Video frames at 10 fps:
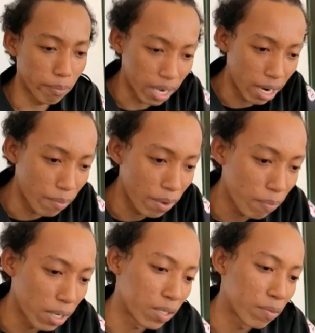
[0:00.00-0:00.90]
bernama
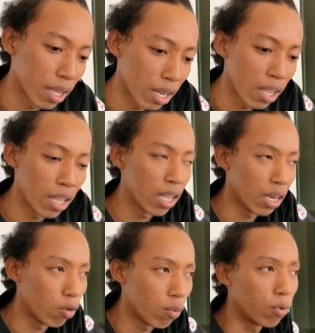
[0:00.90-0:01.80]
Prisma
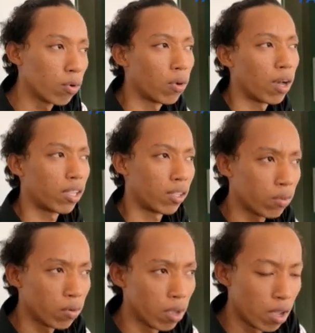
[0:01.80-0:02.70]
20. Oh
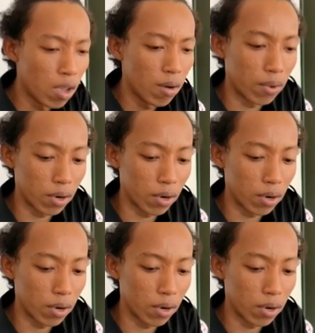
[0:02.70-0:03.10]
iya iya. iya.